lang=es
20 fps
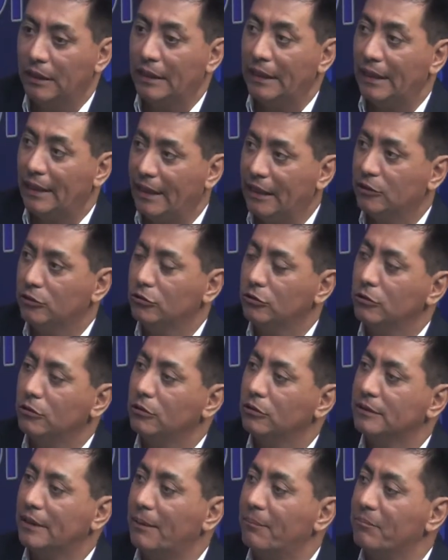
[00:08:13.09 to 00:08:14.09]

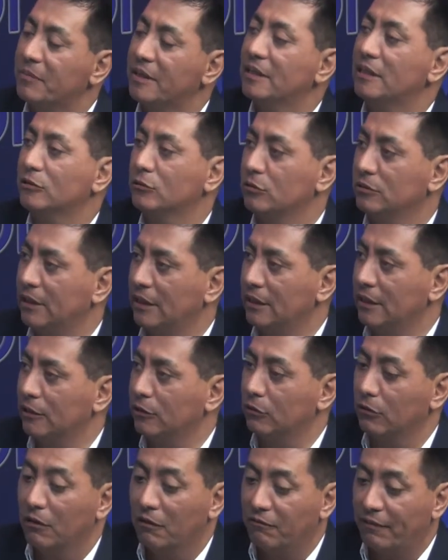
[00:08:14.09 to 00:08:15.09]
Eso también es un
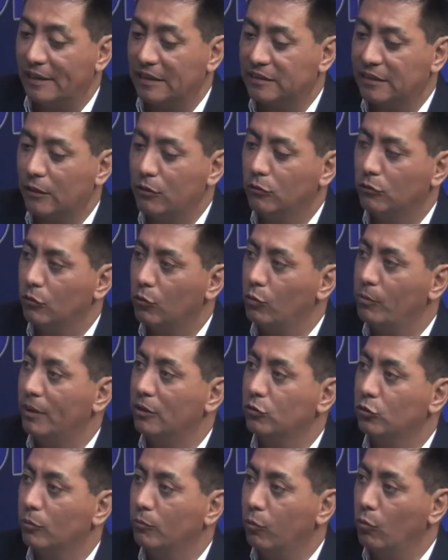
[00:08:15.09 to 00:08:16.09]
delito. Falsear un
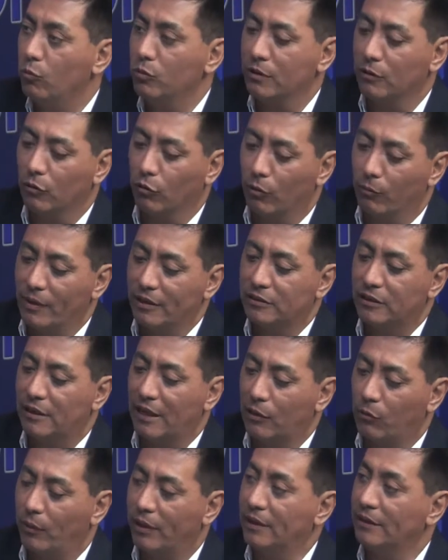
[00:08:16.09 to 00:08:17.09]
documento público, como es
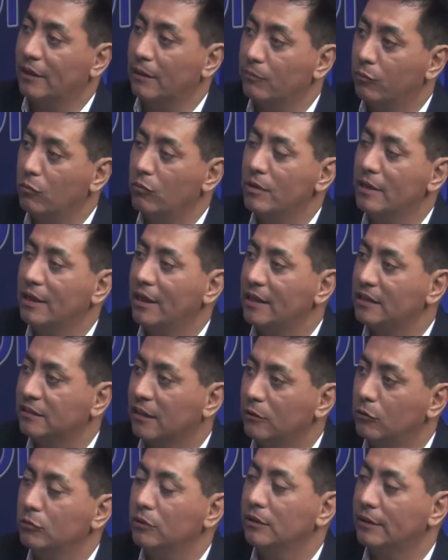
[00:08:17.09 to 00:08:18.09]
la cuenta pública de
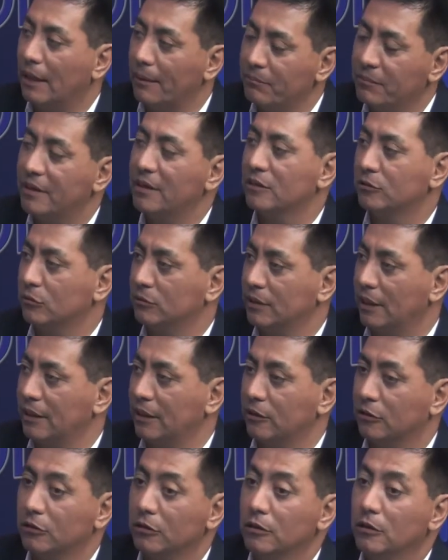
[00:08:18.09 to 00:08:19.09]
salud, también es un
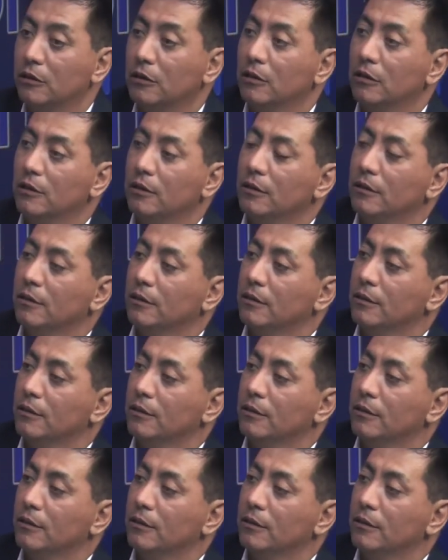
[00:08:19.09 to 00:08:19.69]
delito. Seguro, claro.